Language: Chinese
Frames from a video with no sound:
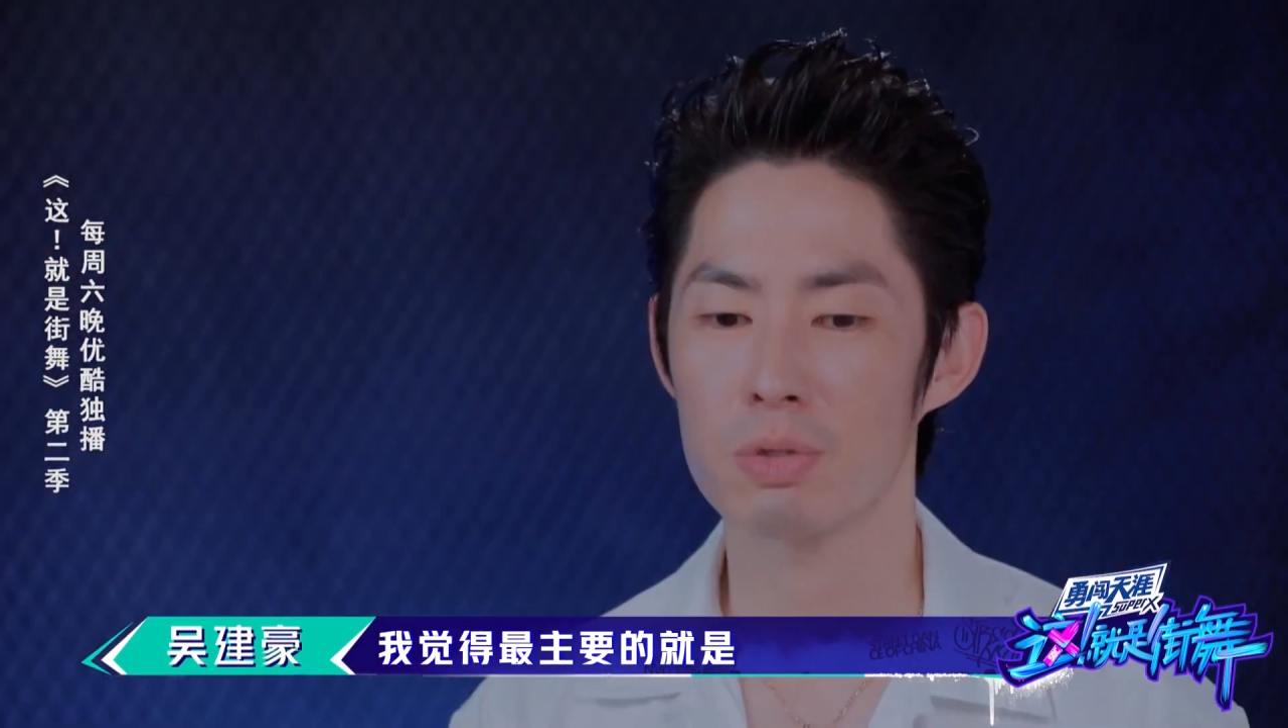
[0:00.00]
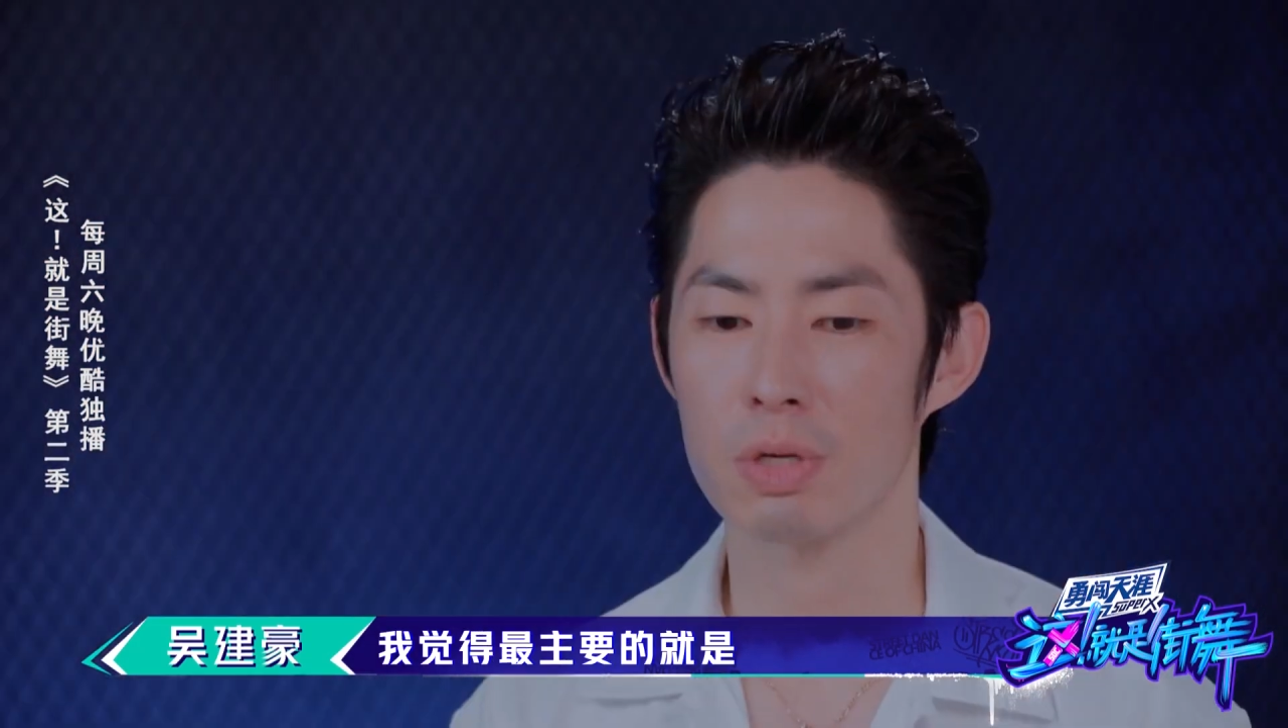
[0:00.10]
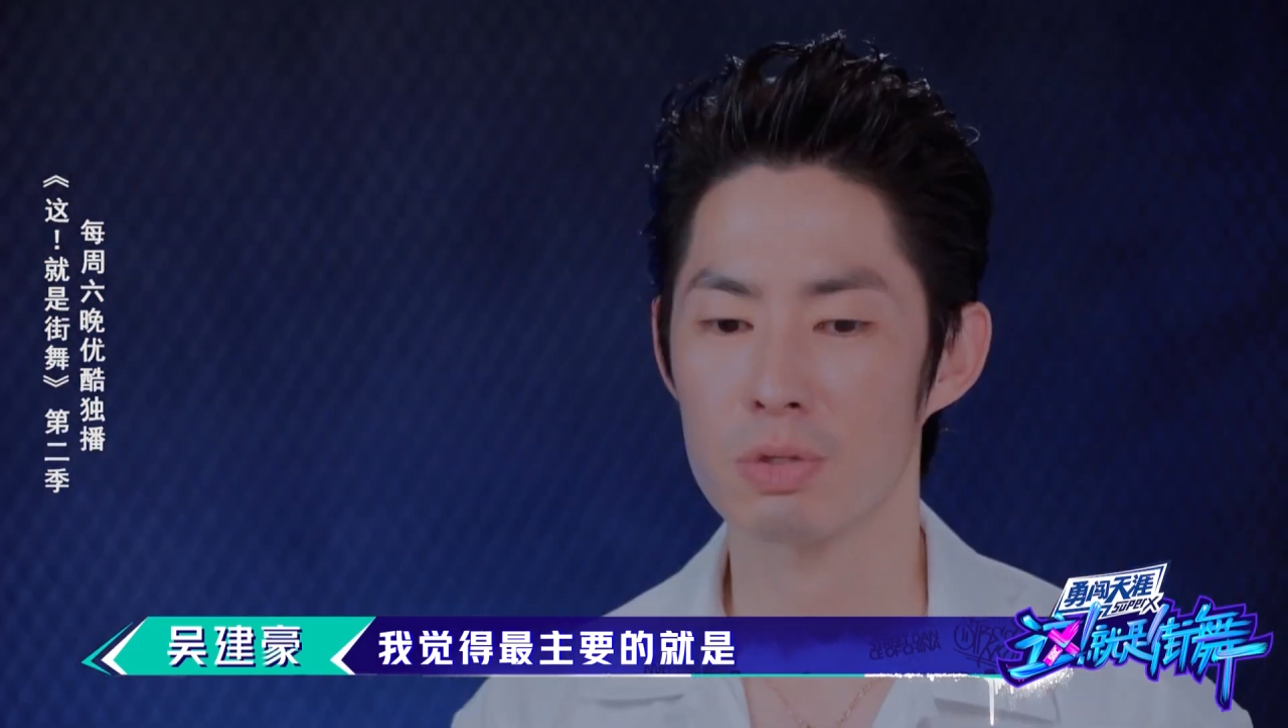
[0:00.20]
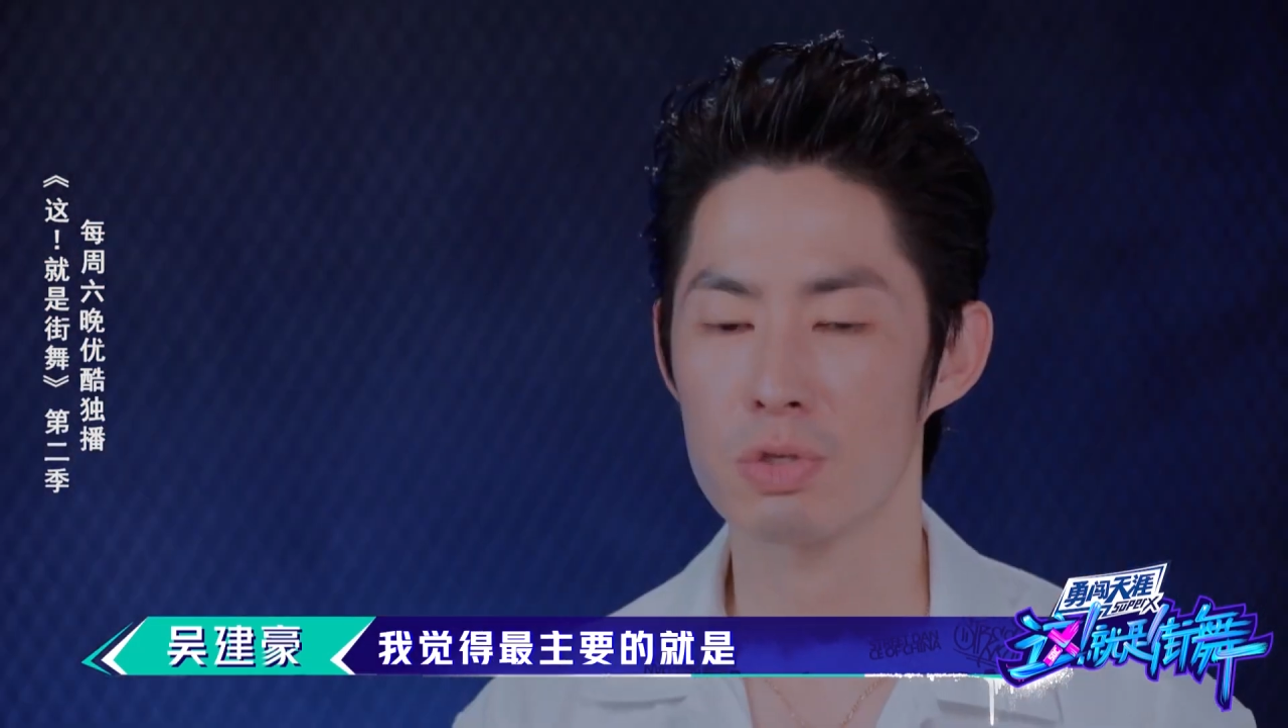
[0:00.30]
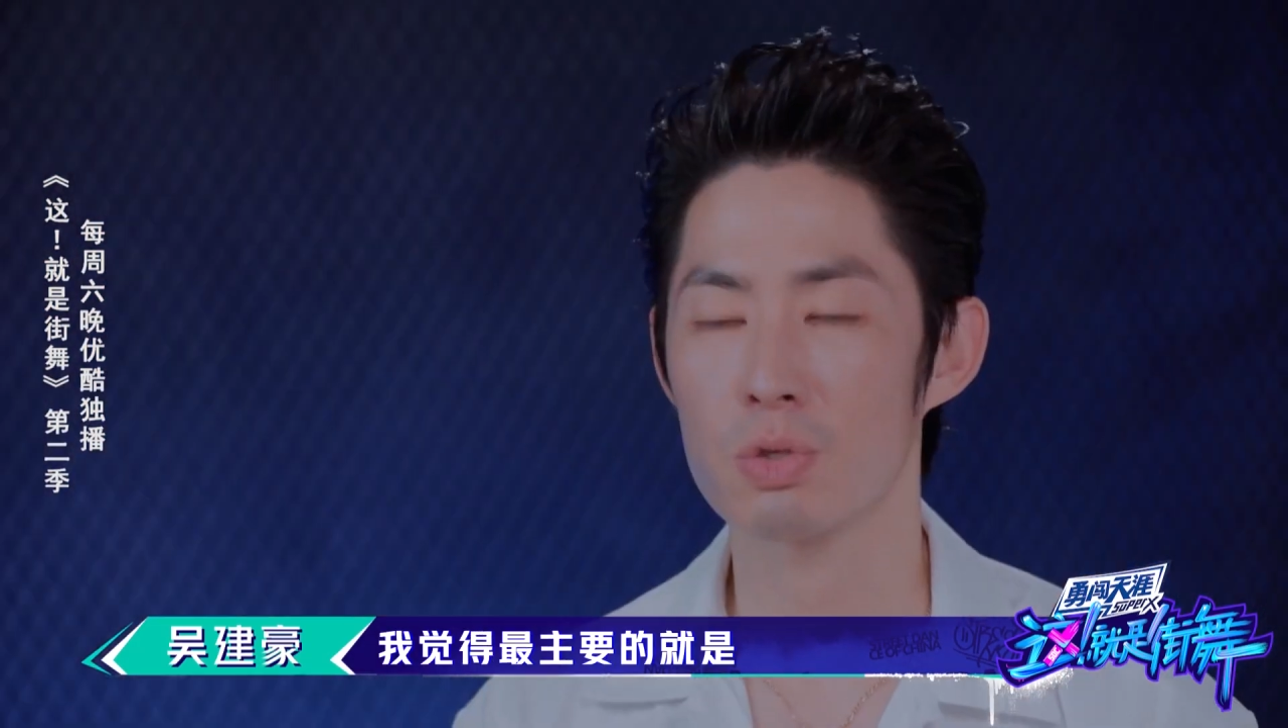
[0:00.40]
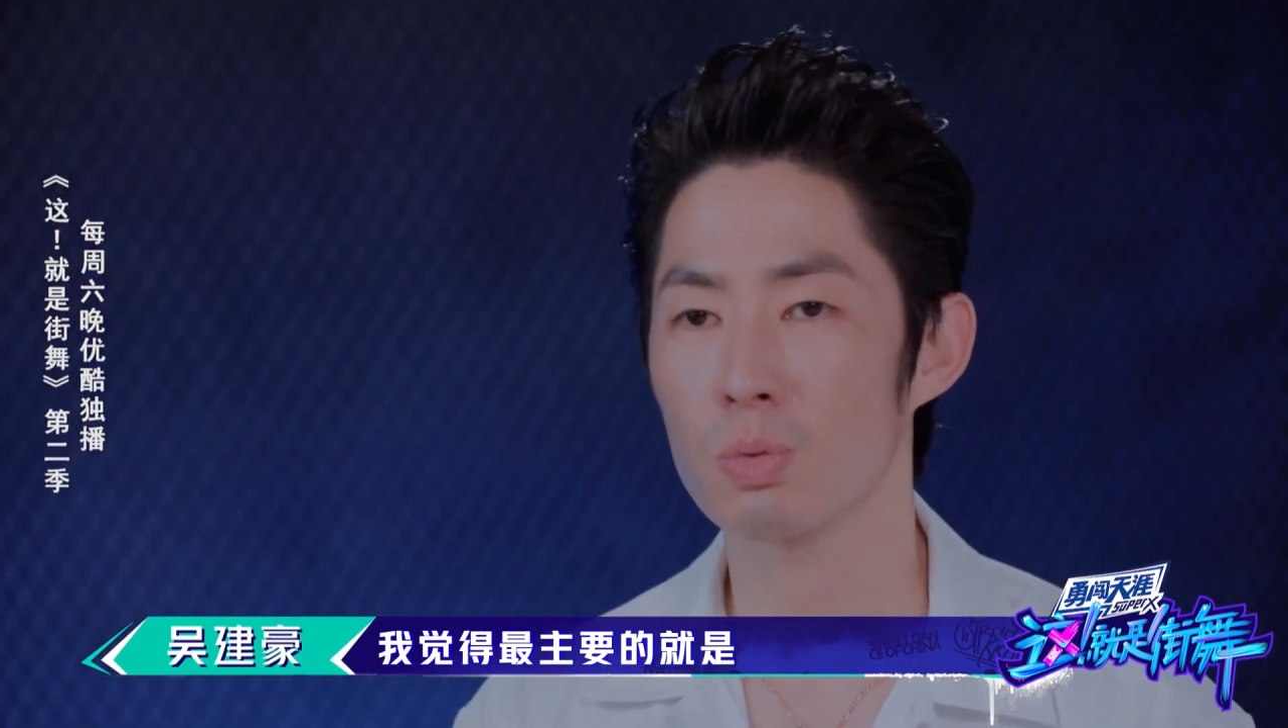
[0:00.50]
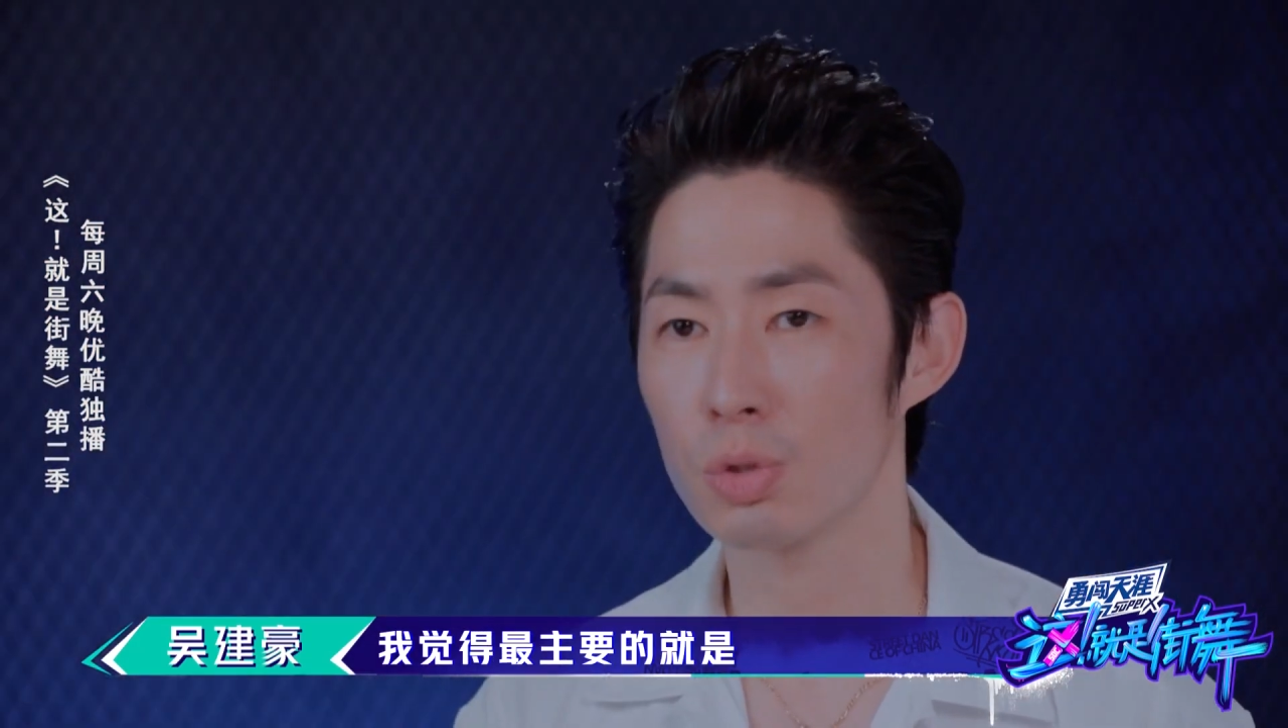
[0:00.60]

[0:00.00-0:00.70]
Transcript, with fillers: 主要就是